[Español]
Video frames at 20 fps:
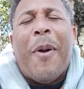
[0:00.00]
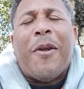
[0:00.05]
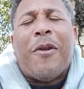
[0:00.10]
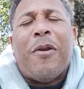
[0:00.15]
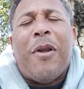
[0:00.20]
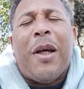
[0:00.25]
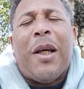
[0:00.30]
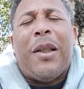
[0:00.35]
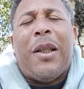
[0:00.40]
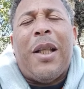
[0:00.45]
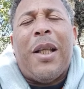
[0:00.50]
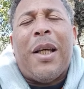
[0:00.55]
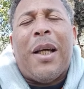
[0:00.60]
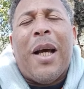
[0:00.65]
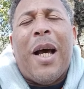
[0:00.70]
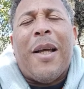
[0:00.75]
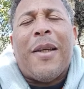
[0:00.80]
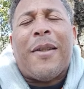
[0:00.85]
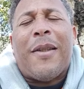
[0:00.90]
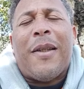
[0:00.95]
personas que tienen
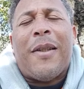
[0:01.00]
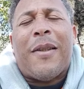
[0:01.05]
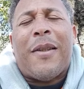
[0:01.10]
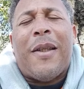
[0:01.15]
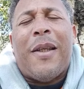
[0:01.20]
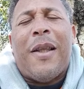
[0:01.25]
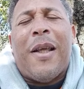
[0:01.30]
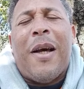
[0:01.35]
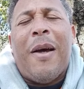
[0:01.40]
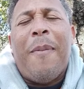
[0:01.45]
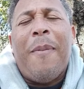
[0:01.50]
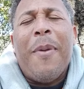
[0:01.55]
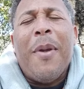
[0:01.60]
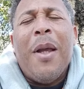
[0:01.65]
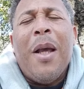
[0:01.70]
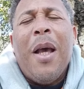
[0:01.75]
cáncer, sida,